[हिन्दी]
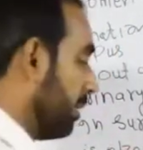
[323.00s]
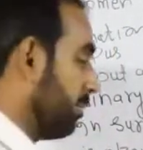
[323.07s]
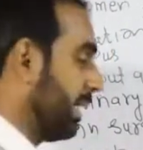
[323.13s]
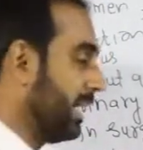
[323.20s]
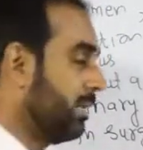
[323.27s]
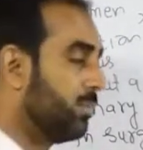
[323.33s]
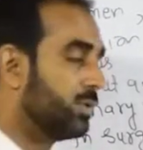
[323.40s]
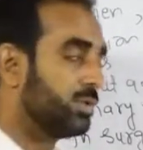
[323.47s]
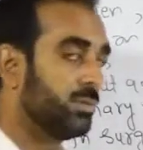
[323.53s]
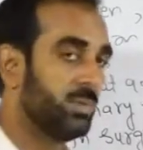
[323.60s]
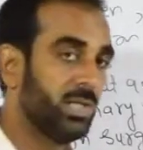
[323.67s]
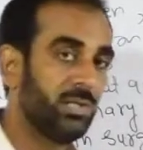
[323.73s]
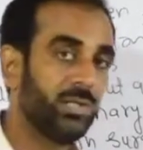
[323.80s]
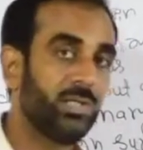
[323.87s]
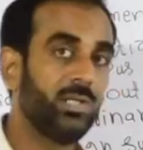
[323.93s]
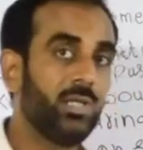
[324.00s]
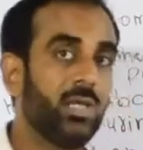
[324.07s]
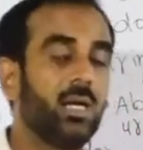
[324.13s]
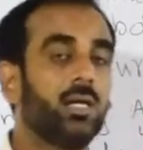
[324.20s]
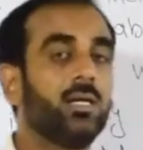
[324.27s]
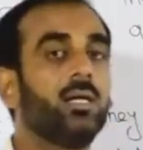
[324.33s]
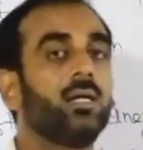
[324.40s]
पहली पॉसिबिलिटी ये
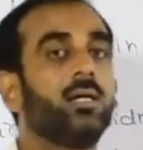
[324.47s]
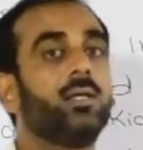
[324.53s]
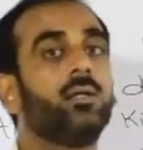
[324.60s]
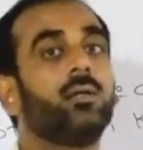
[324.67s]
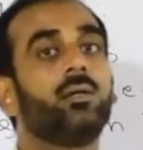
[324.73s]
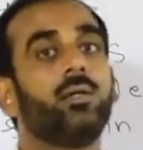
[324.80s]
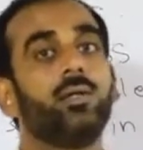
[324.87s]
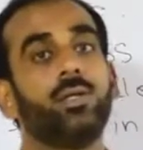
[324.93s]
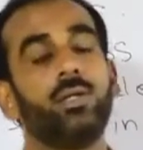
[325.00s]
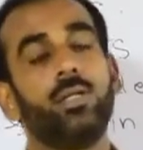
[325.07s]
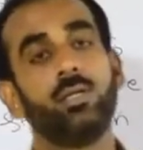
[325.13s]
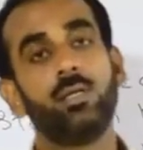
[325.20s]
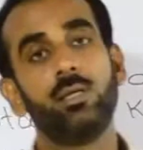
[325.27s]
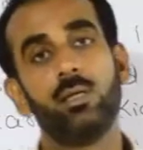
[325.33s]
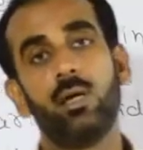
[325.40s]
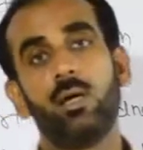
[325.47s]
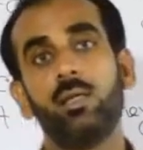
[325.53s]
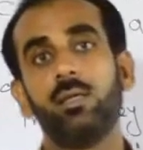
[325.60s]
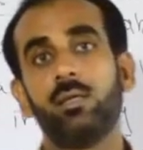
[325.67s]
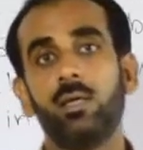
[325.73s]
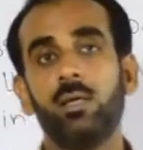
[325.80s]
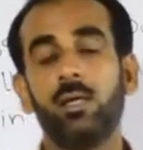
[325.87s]
है कि अगर किडनी की
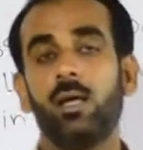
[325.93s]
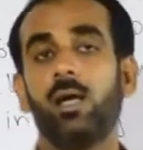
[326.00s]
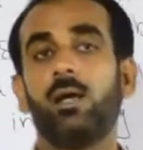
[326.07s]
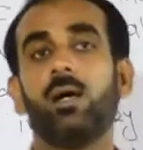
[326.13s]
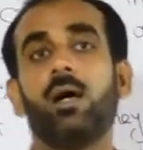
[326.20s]
हल्क